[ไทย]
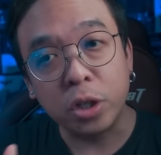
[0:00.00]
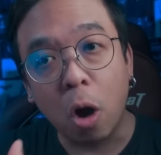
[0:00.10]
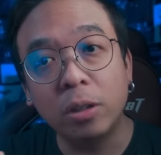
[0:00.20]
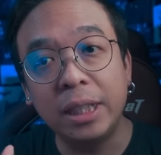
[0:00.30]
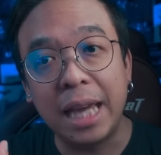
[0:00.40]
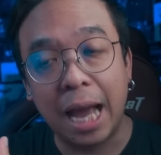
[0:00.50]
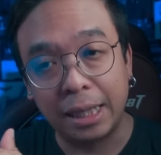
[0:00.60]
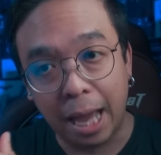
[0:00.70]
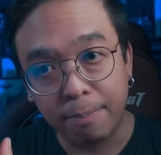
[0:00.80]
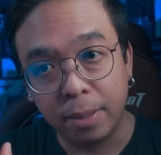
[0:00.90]
ดช่องที่อยาก
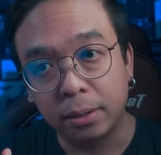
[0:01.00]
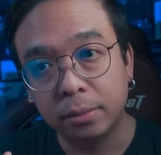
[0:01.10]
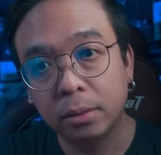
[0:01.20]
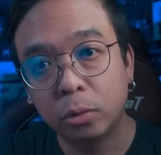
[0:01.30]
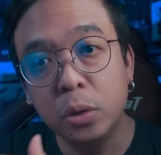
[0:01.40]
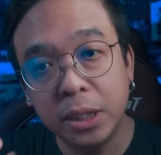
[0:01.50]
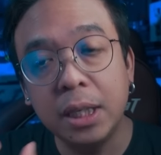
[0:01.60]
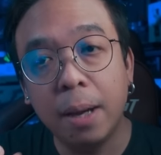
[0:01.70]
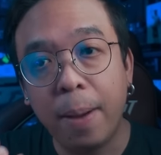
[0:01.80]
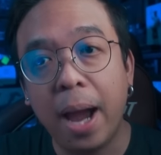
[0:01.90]
ทำอ่ะคุณ
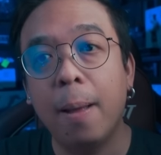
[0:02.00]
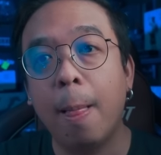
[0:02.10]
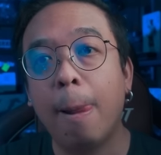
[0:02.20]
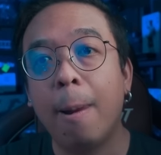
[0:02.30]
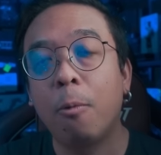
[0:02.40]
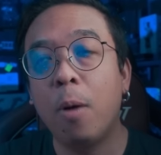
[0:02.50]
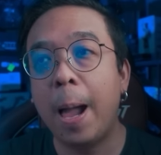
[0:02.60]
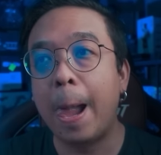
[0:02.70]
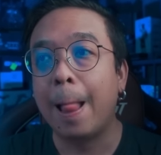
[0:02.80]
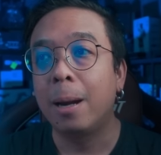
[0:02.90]
เชื่อป่ะ ว่า
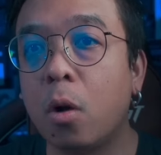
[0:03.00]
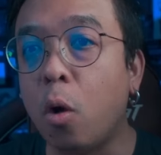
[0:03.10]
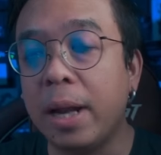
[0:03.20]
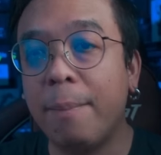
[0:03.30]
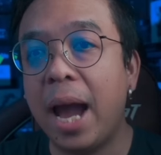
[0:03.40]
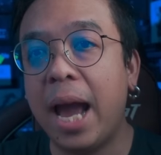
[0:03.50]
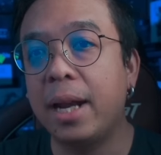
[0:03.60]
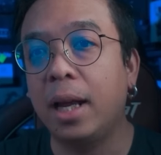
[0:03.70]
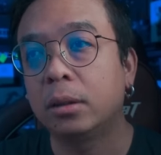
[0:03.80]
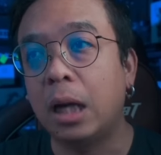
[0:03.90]
คนทำงาน
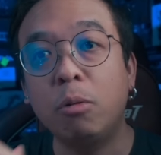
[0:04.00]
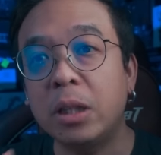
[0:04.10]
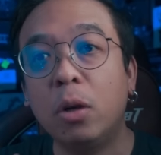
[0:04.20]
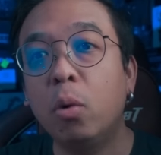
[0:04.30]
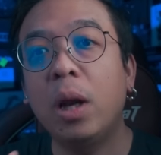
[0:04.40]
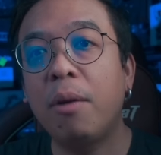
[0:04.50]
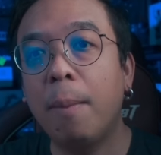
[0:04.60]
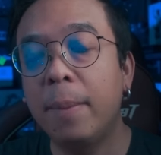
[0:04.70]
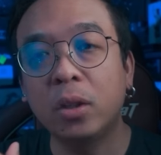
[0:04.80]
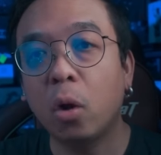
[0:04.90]
อ่ะเขาจะรู้เลย
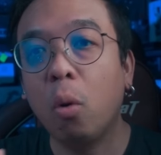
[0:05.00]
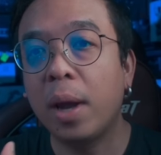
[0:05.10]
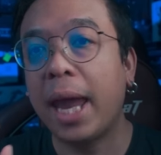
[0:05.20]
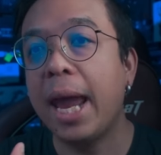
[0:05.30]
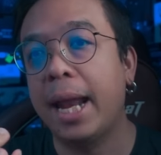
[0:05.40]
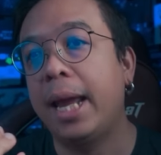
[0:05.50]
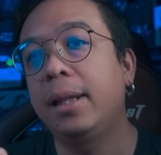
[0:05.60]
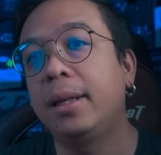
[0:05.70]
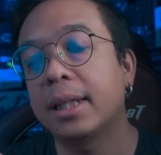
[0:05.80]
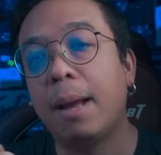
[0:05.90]
ว่ามึงต้องรวยแค่ไหน
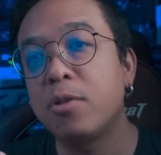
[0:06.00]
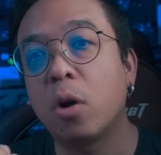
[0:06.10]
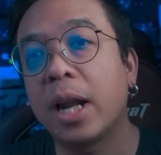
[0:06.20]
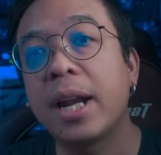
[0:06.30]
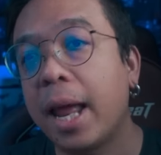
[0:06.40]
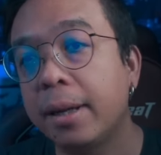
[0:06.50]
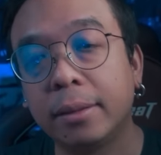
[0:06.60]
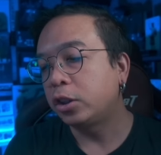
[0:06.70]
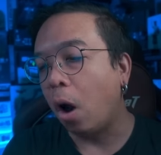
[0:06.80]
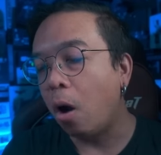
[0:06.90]
ถึงจะทำช่องนั้
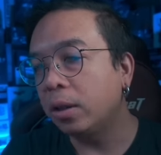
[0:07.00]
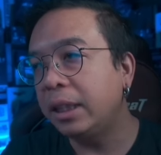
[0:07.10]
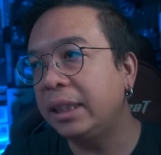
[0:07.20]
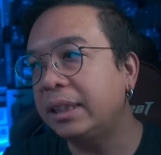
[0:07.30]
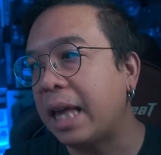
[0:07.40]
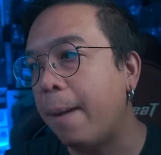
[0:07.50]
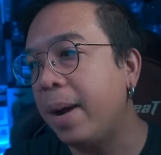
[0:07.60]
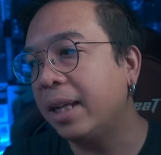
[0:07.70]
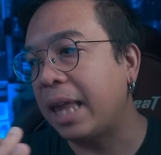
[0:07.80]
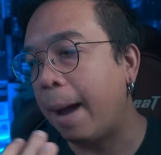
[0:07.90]
นๆช่องที่สา
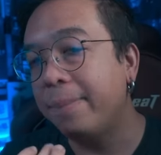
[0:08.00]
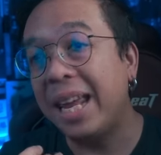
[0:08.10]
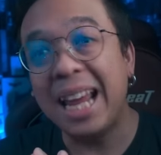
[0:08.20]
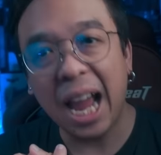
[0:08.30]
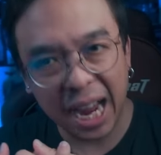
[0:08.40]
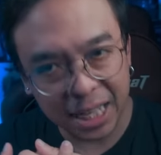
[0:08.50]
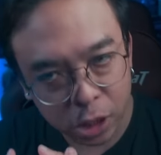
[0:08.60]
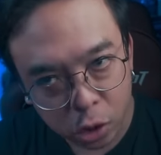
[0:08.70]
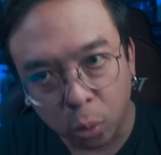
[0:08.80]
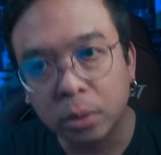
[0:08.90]
มารถทำได้ง่าย
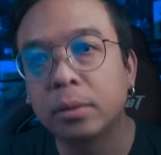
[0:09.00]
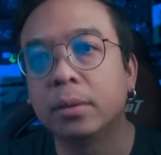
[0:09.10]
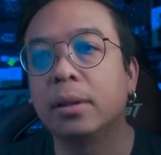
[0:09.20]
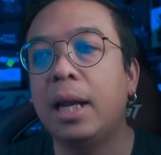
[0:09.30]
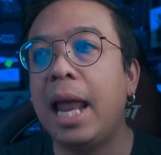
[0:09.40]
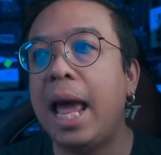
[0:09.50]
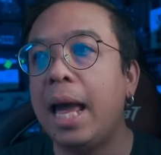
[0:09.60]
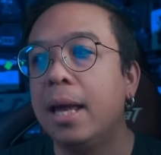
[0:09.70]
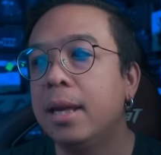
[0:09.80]
สุดและ